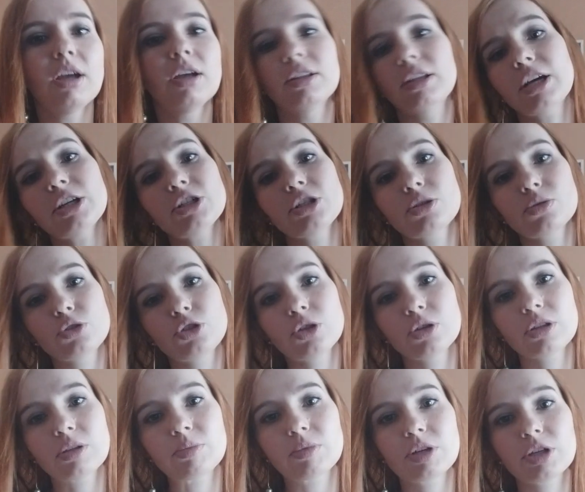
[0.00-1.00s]
Даже с
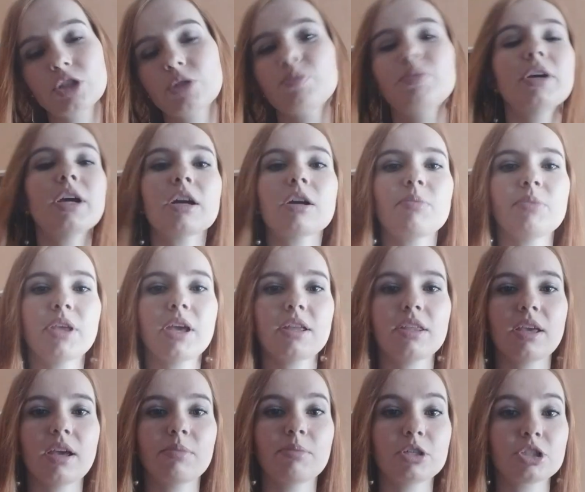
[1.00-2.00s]
учетом кэшбэк мне
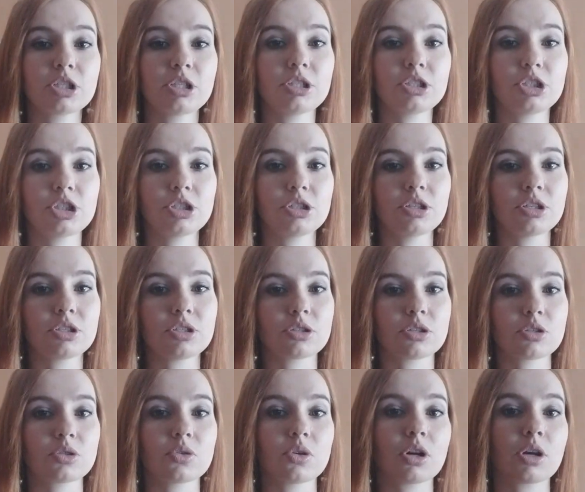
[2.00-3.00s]
они обошлись
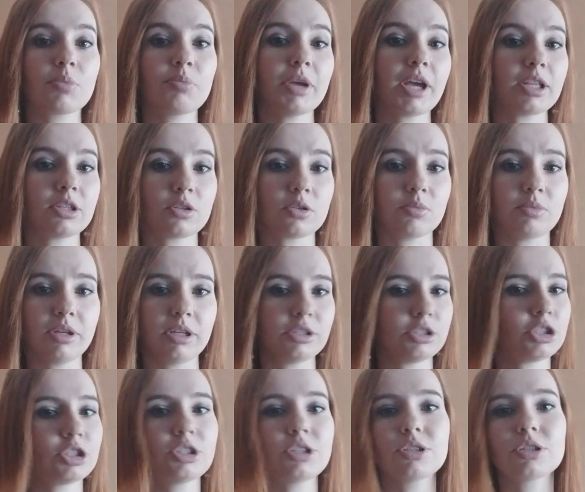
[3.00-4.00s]
445 рублей.
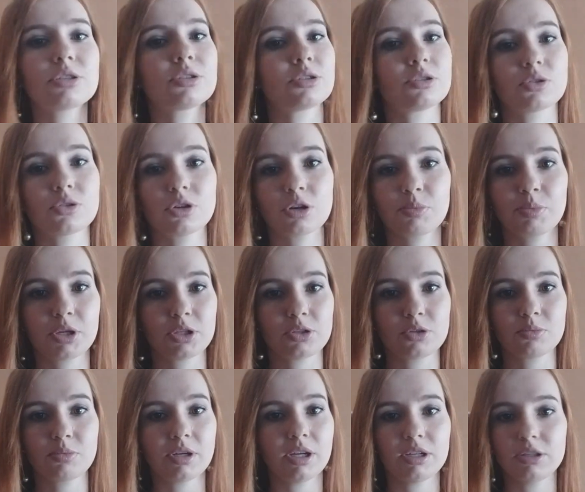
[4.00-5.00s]
445
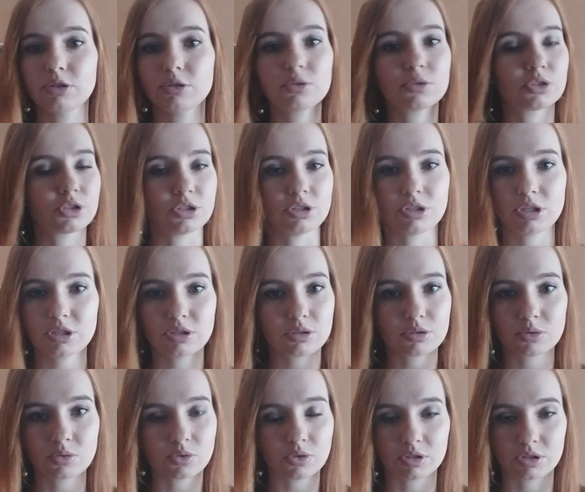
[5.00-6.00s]
рублей они тоже не
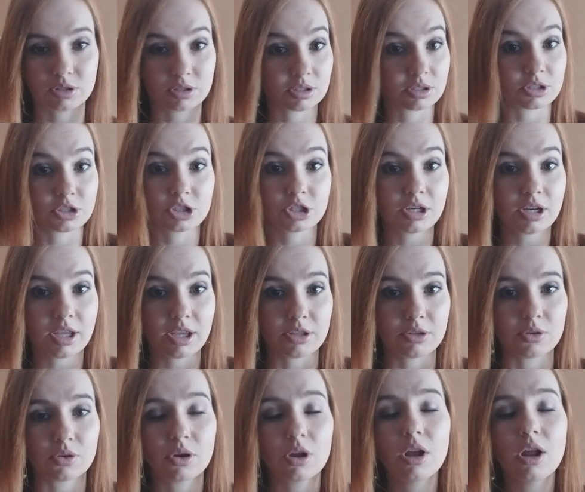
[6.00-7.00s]
стоят, к
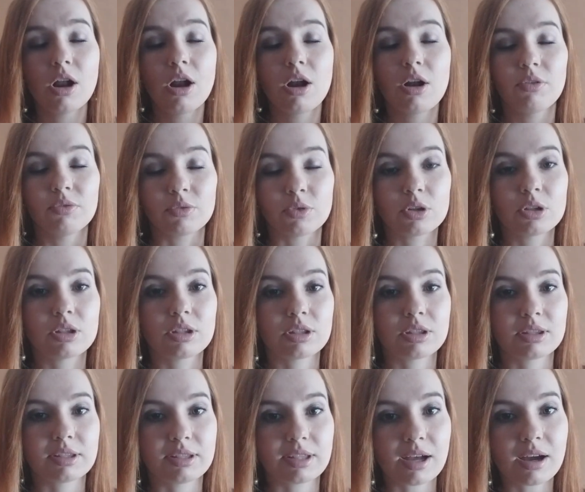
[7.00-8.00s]
сожалению. Вот
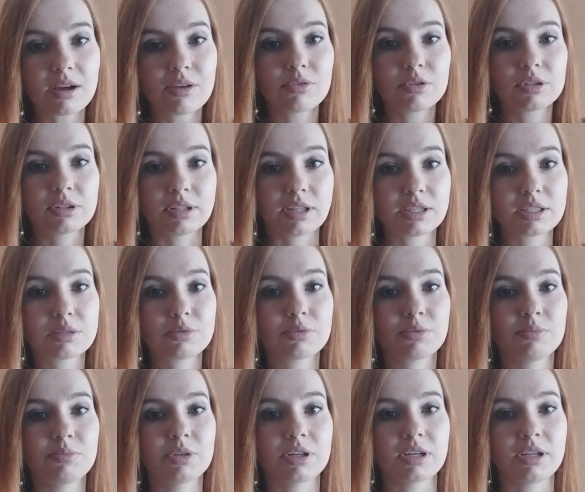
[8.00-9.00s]
так вот нас
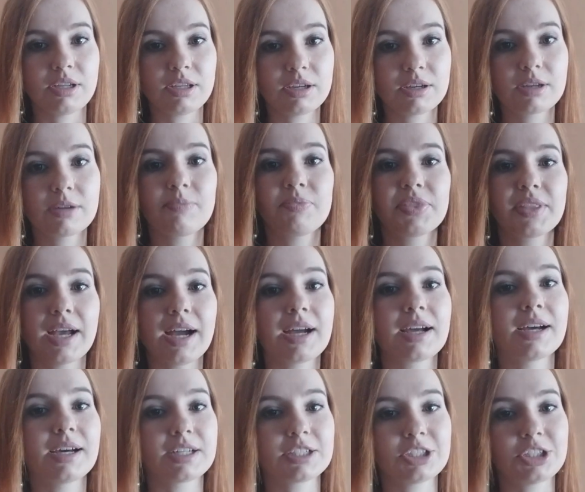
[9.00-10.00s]
Фаберлик
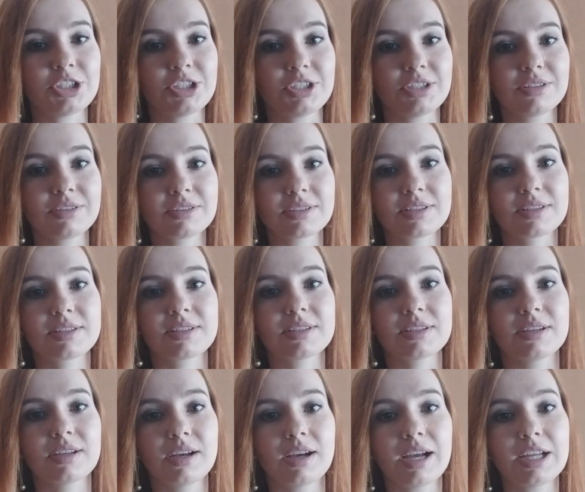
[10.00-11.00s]
огорчил с
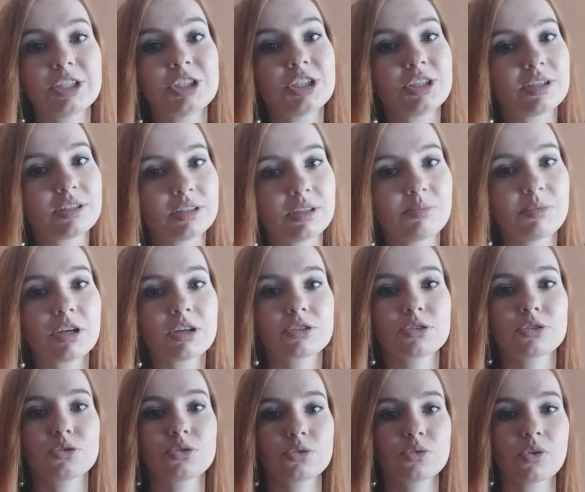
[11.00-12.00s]
очередными
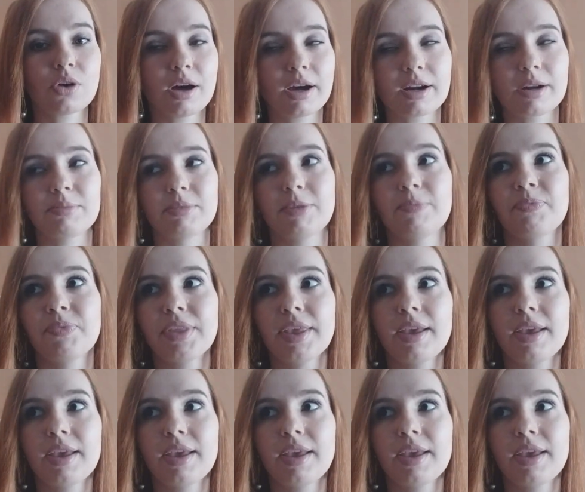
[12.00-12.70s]
аксессуарами.